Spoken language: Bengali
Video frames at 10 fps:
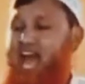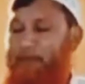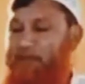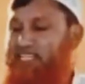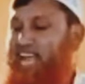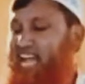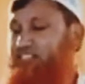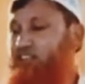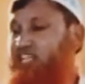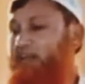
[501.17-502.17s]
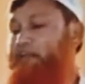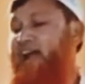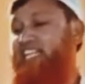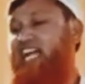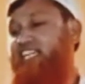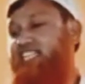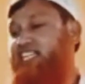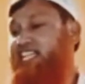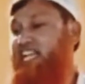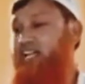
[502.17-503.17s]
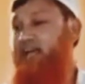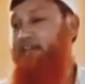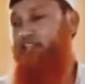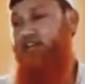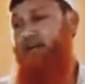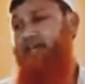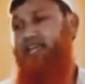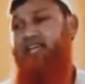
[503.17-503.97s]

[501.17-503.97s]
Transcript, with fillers: আপনি কাজ করছেন পাট কাটছেন সেটাই এবাদত হবে